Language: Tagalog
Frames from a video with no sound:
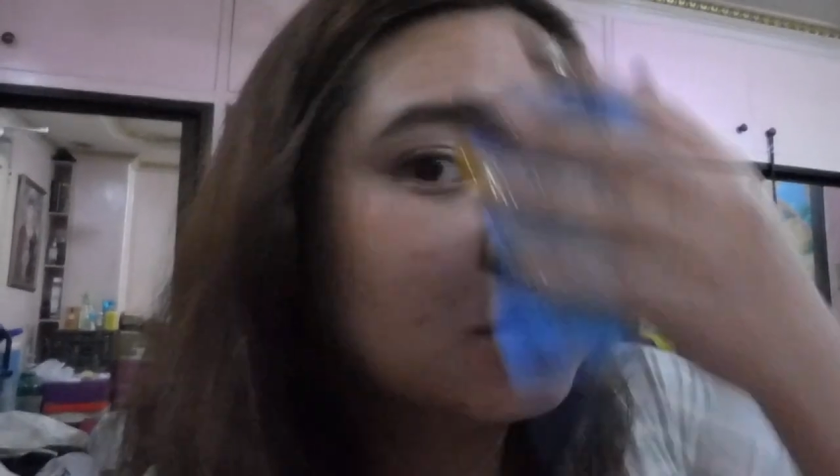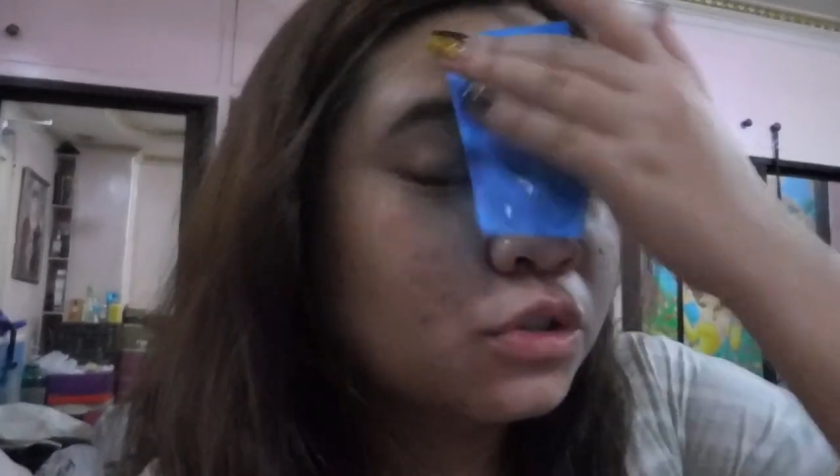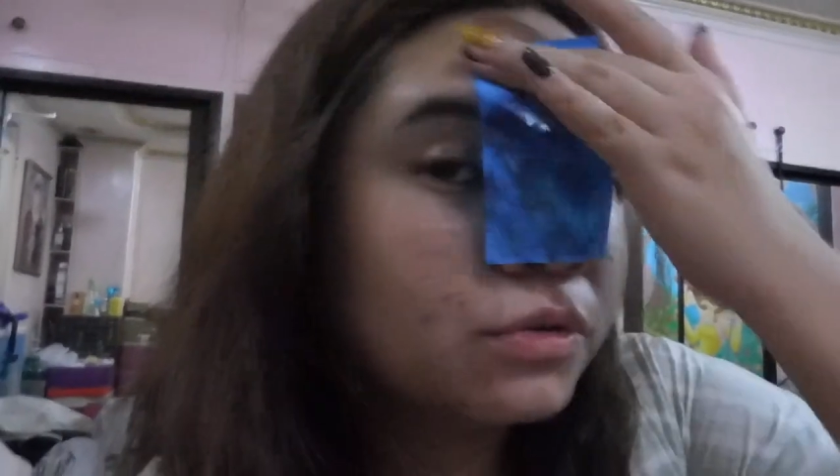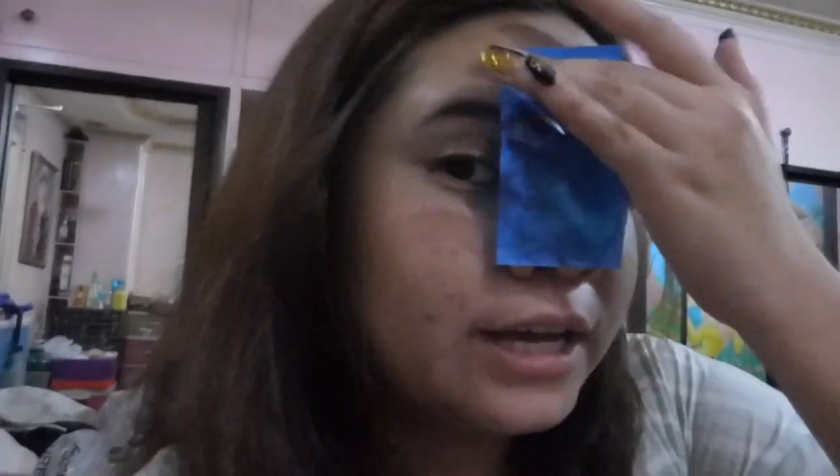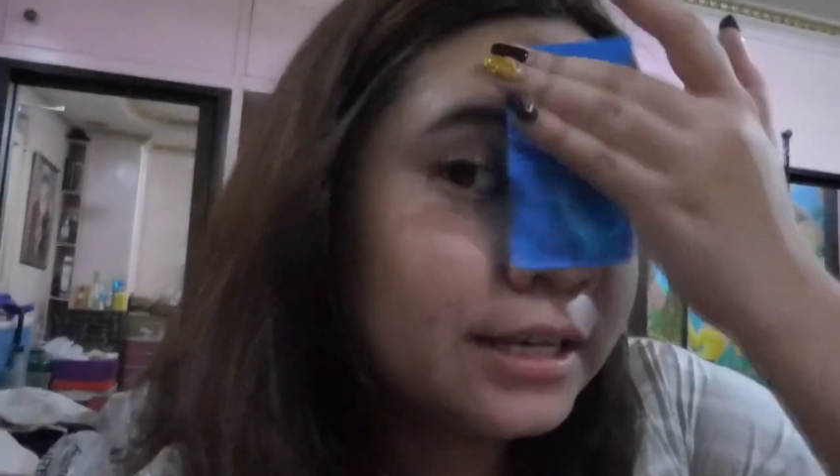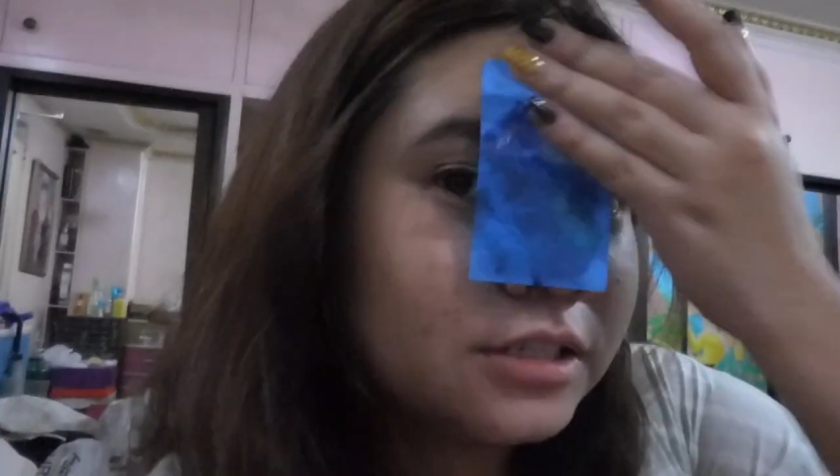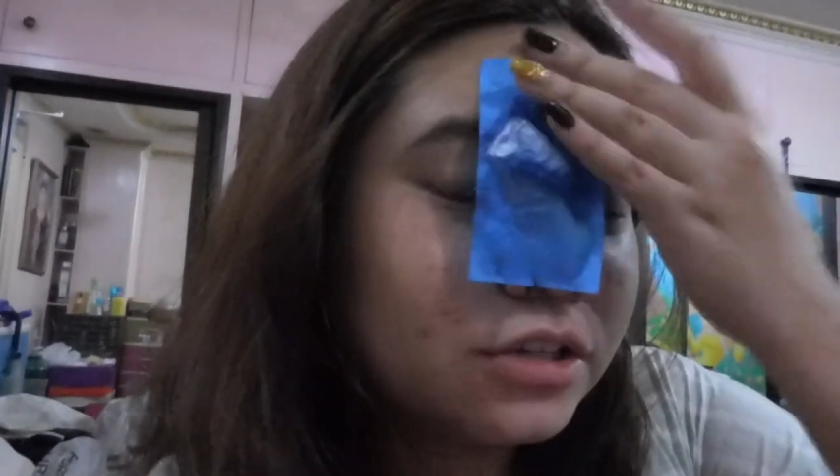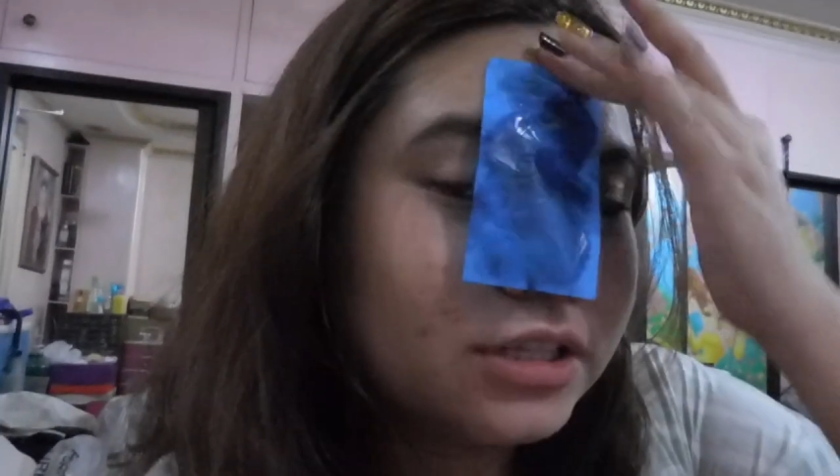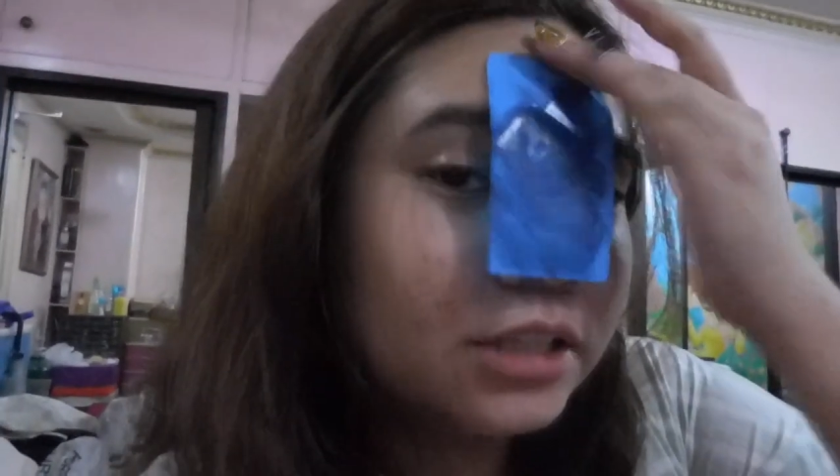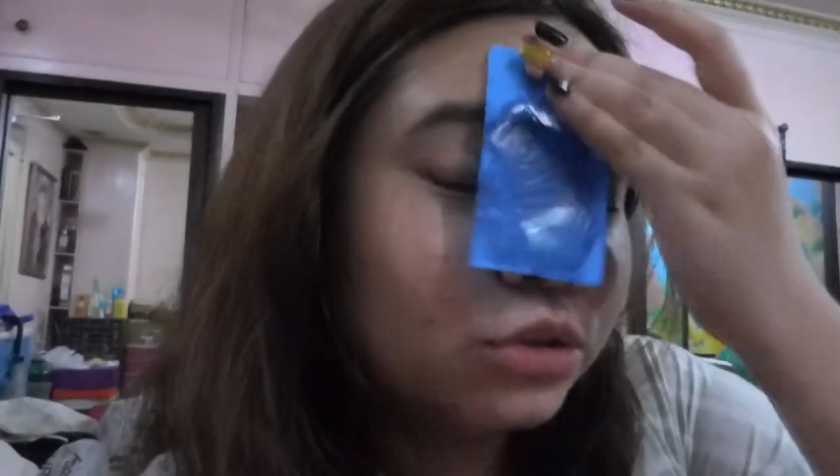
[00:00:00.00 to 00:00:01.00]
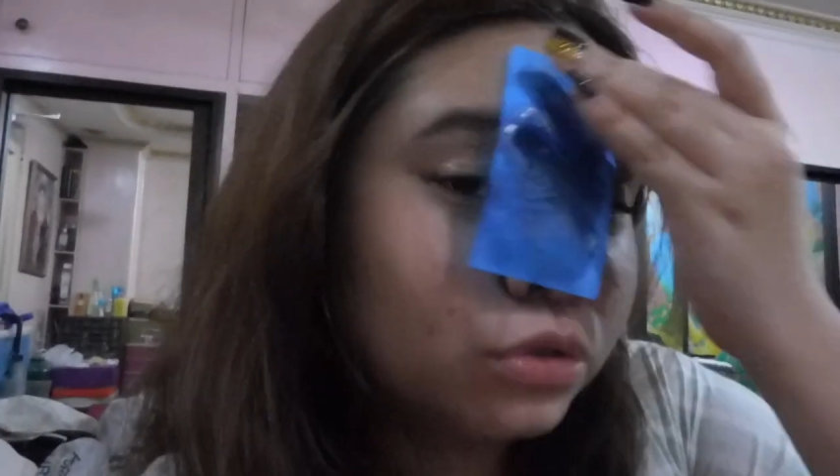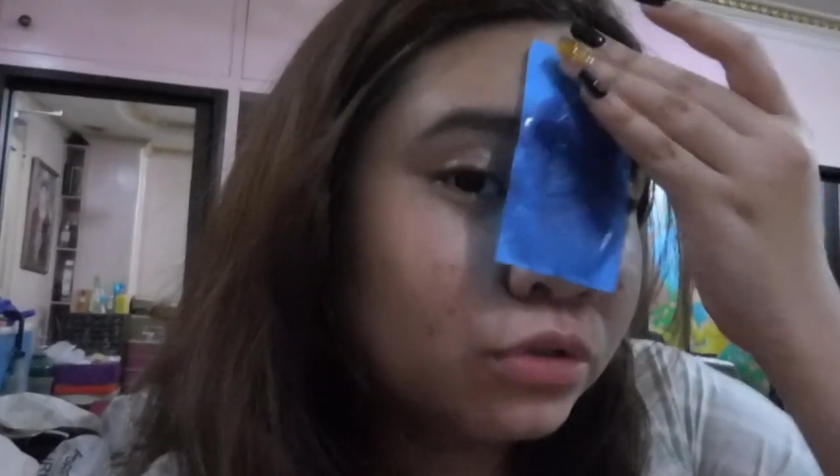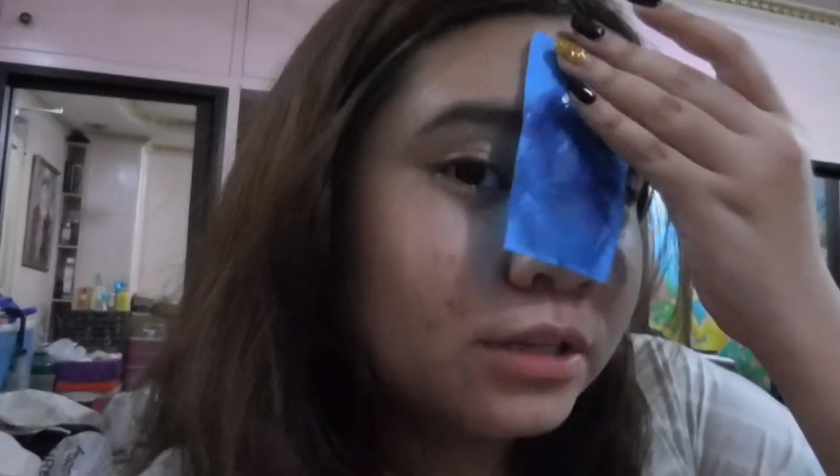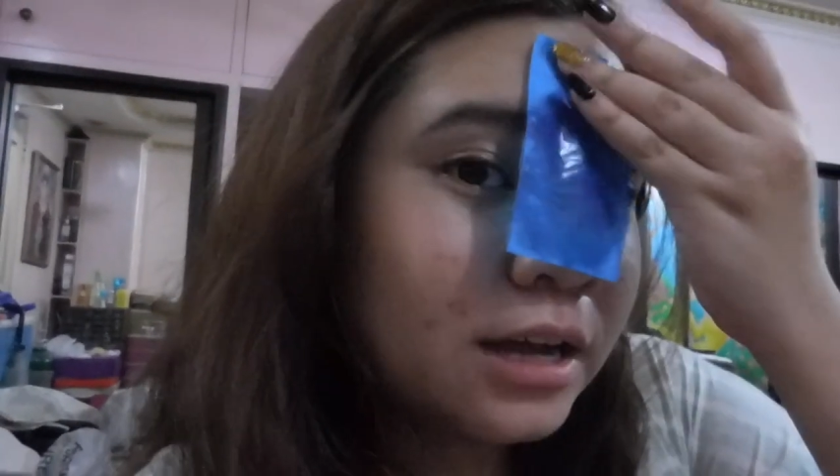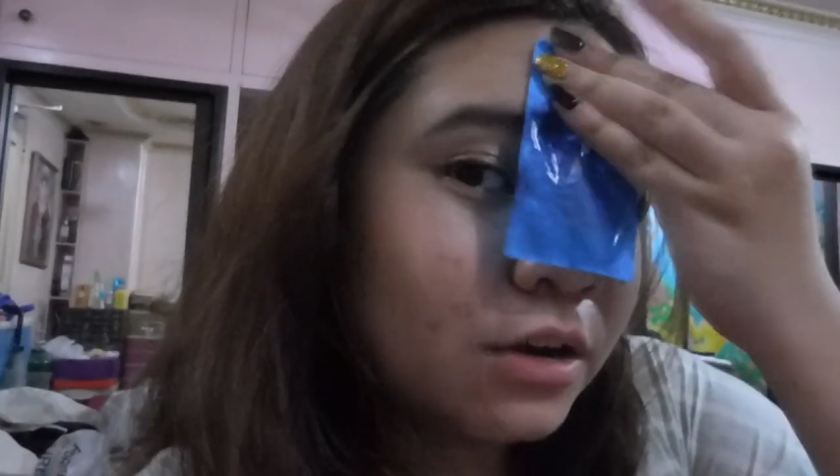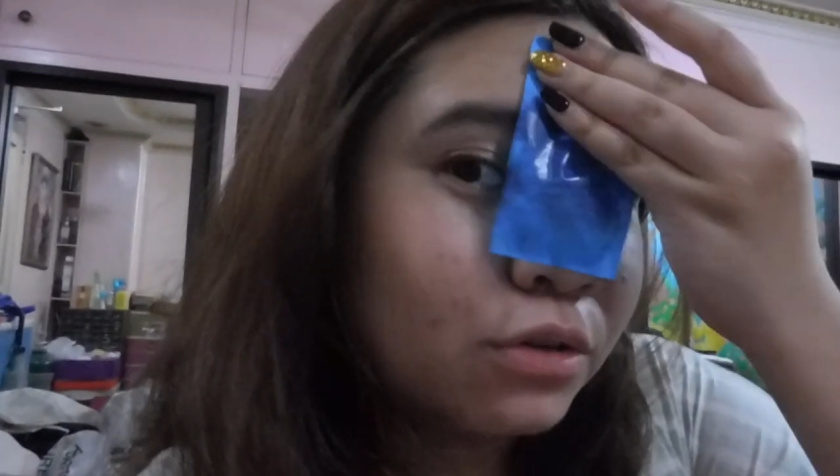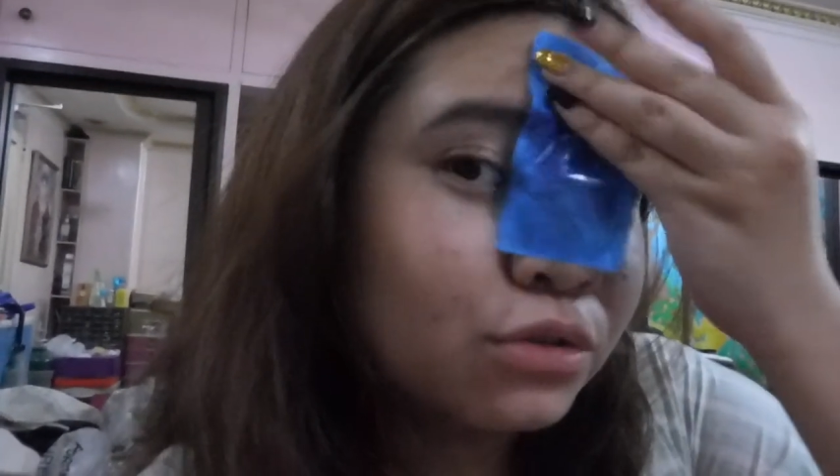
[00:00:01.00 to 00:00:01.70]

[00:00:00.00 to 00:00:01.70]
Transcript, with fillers: So guys, yun, natuto na ako.